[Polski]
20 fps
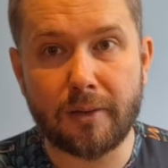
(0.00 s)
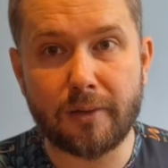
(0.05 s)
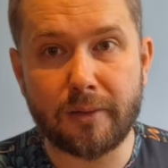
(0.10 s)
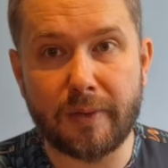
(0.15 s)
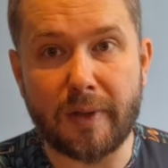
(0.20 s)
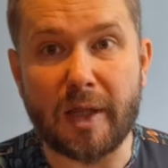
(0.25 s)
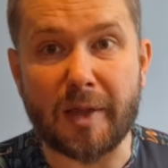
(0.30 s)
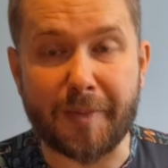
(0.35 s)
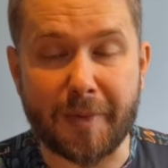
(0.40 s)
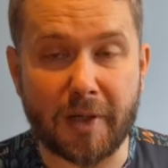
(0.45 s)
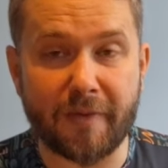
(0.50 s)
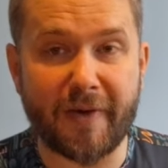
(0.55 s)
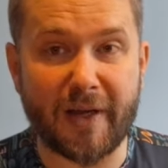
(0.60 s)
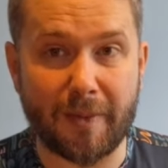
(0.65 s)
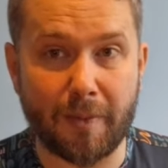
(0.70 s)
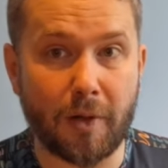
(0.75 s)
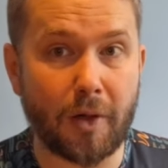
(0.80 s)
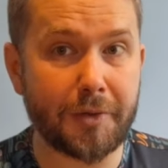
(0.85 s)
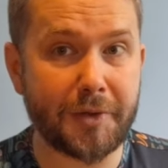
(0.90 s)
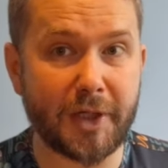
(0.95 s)

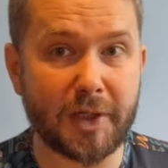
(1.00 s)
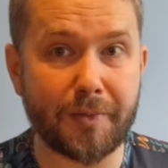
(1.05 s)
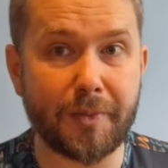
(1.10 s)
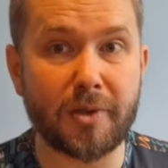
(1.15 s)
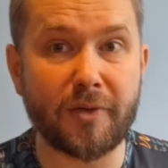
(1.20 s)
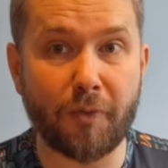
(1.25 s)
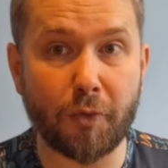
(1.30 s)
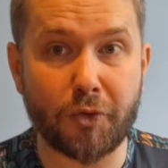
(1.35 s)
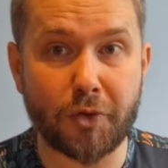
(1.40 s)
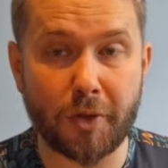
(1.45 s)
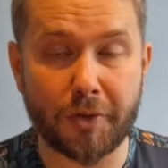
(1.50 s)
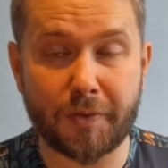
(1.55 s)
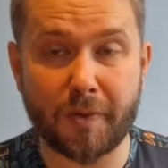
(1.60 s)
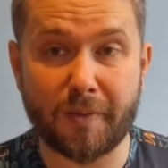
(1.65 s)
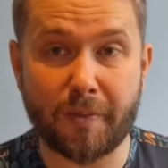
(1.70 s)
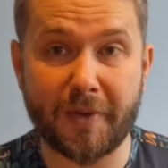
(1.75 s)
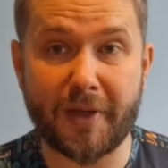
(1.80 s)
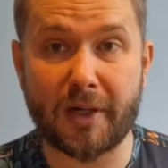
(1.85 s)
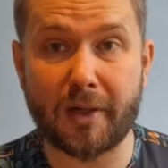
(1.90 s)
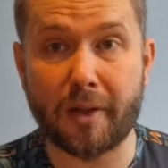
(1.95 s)
inspirowanym chociażby twórczością
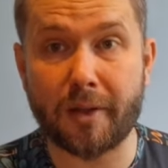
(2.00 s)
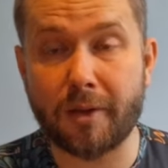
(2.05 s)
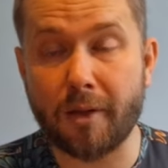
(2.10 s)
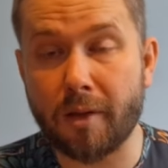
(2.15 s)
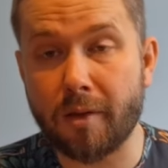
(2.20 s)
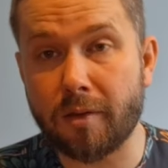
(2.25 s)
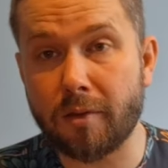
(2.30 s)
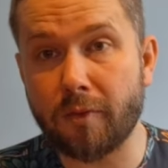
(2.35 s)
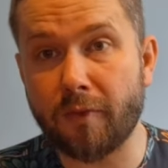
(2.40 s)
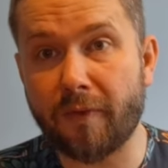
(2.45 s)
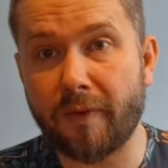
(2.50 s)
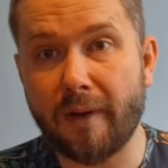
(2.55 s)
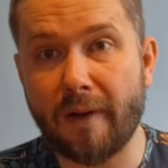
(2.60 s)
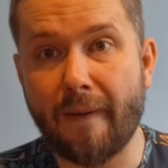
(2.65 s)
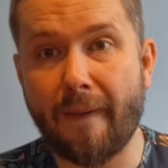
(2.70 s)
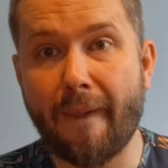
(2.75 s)
wspomnianych sąsów,